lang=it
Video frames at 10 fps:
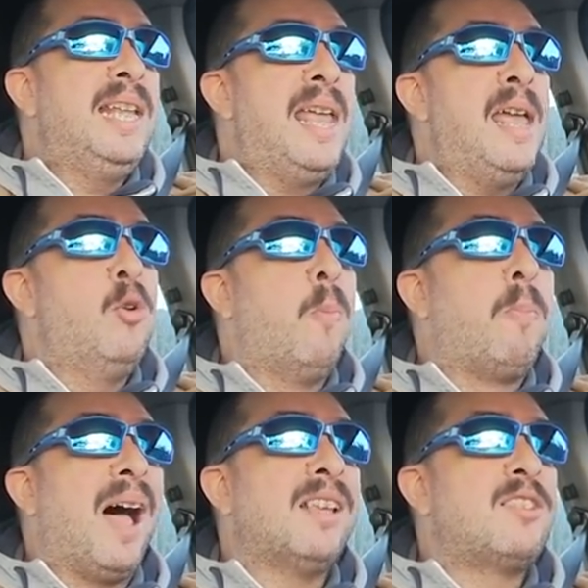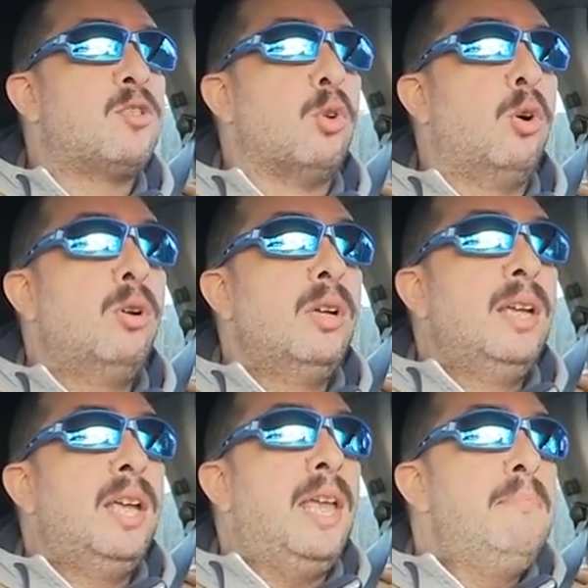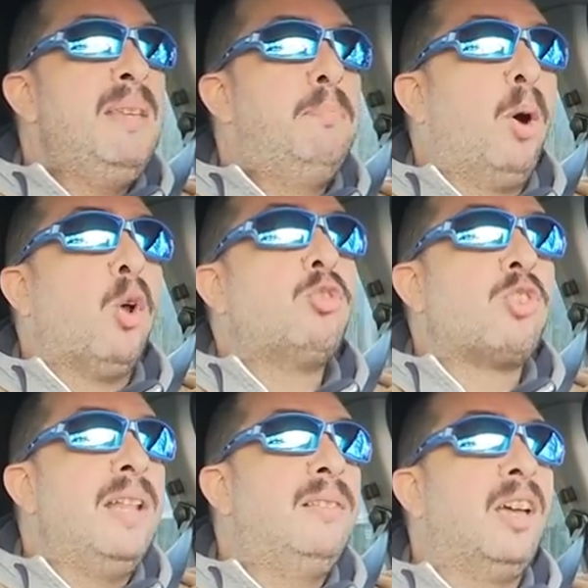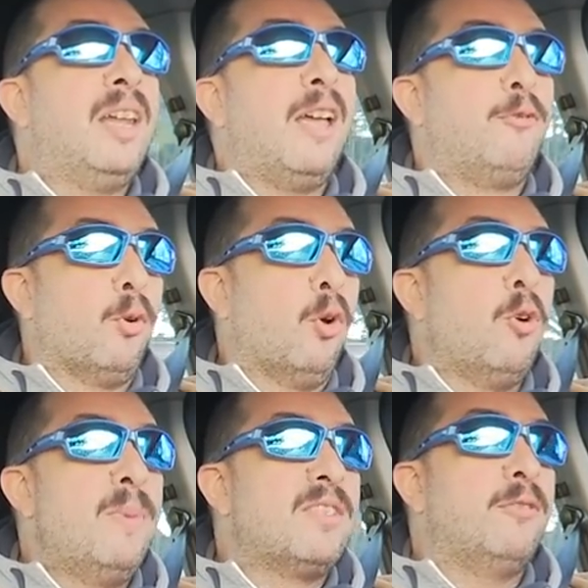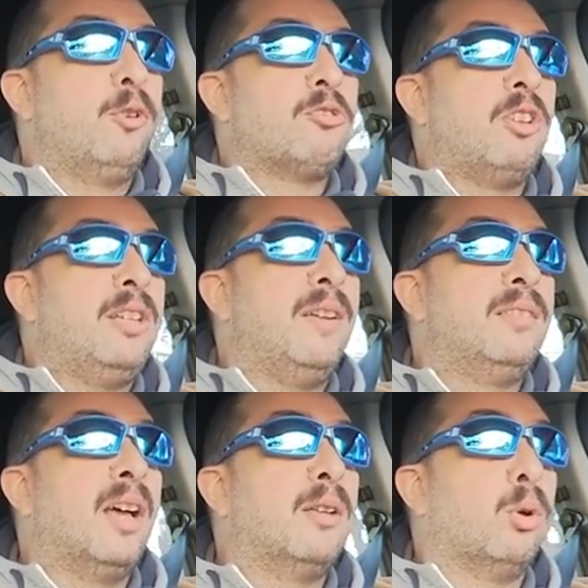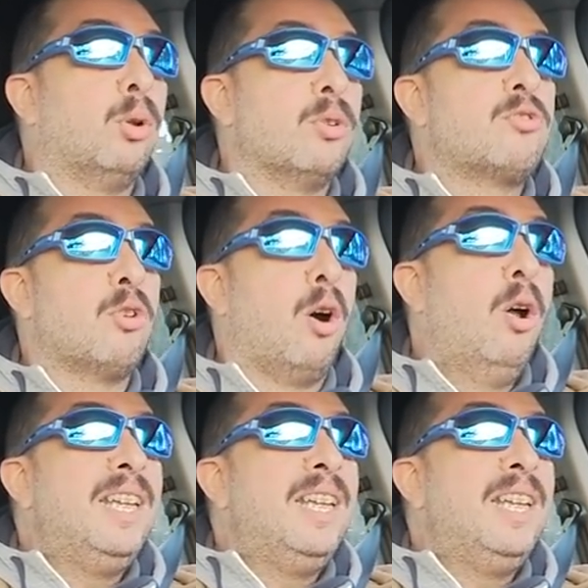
glielo passo», e mi porge il telefono come se fosse diventato, non so,